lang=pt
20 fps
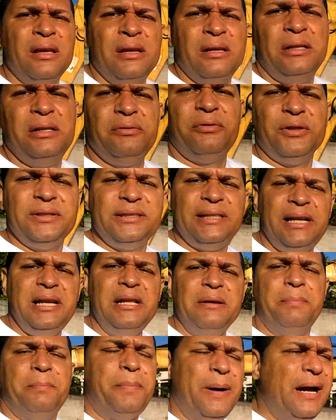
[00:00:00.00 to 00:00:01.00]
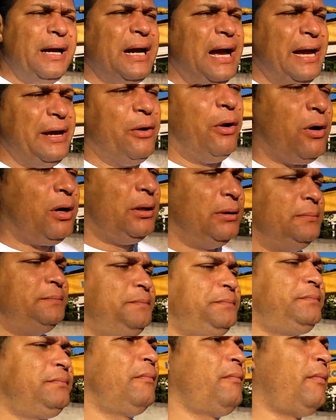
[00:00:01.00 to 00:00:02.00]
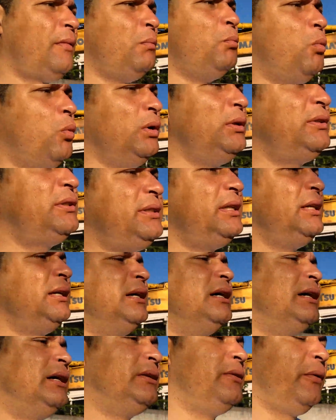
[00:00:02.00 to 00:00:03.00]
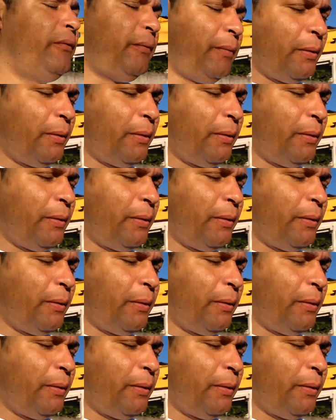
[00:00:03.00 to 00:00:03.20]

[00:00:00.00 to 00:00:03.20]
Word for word: nem você limpar a gaiola. Muito se engana.